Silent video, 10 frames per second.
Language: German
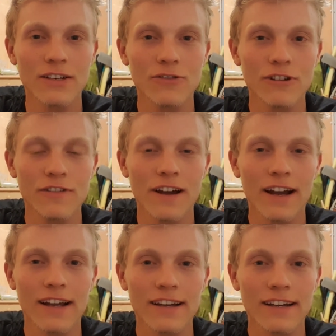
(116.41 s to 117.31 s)
durch
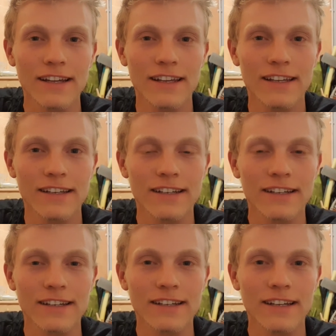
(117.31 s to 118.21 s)
Frankreich
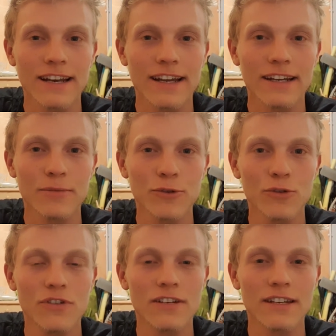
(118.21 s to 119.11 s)
äh, in einer
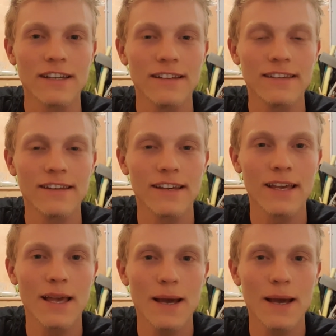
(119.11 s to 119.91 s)
brütenden Hitze.